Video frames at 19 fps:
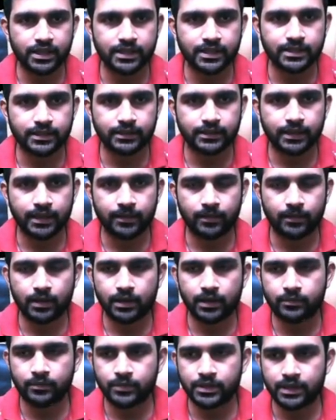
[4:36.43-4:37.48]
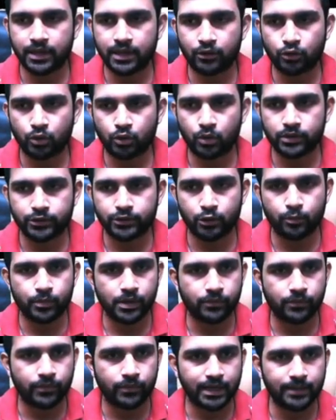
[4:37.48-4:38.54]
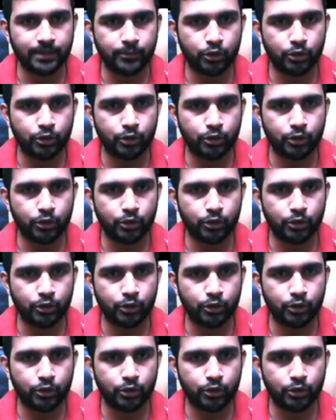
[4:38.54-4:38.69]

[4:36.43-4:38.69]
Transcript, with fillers: सकता है अगर हम इस लाइन को थोड़ा सा और परफेक्टली भी